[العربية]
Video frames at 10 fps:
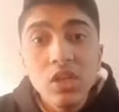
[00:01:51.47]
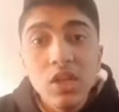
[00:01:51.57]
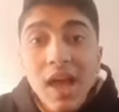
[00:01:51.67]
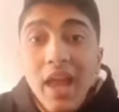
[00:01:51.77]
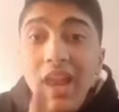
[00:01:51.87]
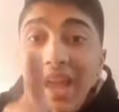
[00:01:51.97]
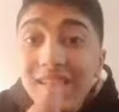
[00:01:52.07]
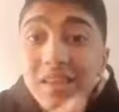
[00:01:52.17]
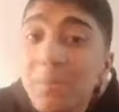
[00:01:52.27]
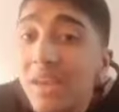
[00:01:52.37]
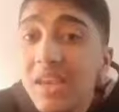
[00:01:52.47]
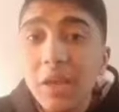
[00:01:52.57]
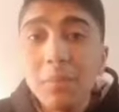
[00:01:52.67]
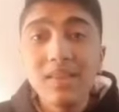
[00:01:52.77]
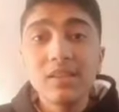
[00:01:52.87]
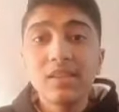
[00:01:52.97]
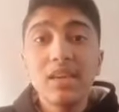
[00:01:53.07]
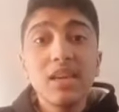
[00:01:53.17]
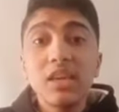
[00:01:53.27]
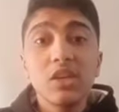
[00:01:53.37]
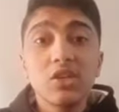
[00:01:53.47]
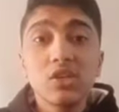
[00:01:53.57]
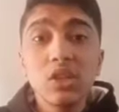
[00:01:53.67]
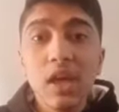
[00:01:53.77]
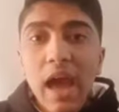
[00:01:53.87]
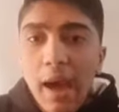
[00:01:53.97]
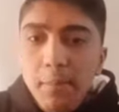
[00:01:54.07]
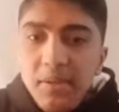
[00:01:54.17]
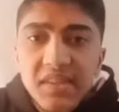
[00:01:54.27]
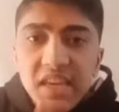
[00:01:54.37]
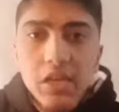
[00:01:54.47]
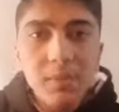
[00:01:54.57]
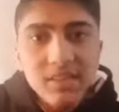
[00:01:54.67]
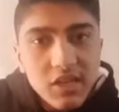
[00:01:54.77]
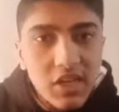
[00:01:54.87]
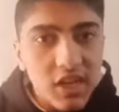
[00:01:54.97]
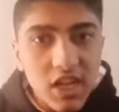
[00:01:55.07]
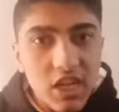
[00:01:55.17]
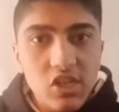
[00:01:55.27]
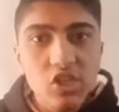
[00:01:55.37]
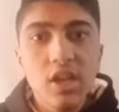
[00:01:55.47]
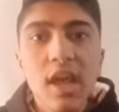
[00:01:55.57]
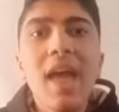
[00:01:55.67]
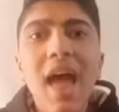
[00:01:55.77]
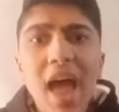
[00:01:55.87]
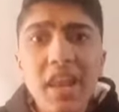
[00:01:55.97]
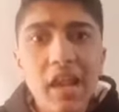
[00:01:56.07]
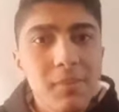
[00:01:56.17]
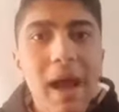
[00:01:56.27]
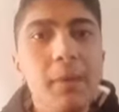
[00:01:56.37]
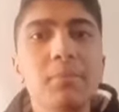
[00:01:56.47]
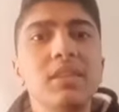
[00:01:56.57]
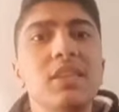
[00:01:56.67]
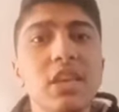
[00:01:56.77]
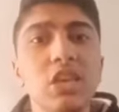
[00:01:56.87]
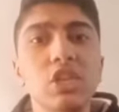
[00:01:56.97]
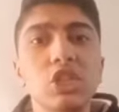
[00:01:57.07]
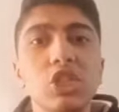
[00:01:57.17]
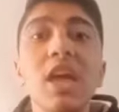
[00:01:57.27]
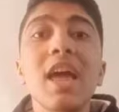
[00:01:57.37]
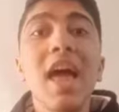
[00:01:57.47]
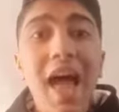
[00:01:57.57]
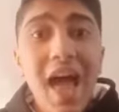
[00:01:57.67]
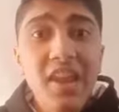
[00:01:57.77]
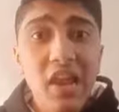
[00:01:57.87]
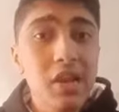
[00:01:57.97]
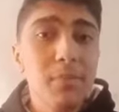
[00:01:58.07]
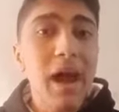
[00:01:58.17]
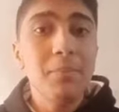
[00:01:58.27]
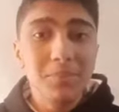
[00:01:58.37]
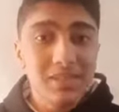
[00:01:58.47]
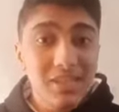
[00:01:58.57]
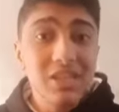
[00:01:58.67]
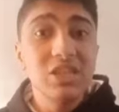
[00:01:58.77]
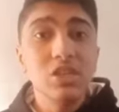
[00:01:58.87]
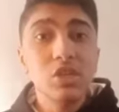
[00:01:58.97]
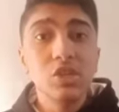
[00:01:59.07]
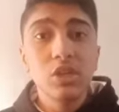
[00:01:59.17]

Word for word: انا خدت منك ما اديتكيش حبيتيني ما تنكريش انا اللي ما حبيتكيش انا اللي ما حبيتكيش